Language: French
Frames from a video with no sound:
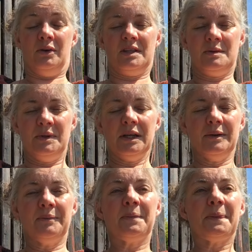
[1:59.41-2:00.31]
on
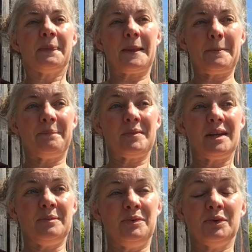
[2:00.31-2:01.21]
respire.
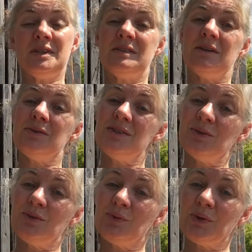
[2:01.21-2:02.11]
Et puis on essaye
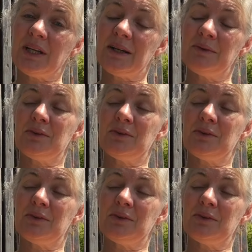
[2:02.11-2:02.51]
aussi de sourire.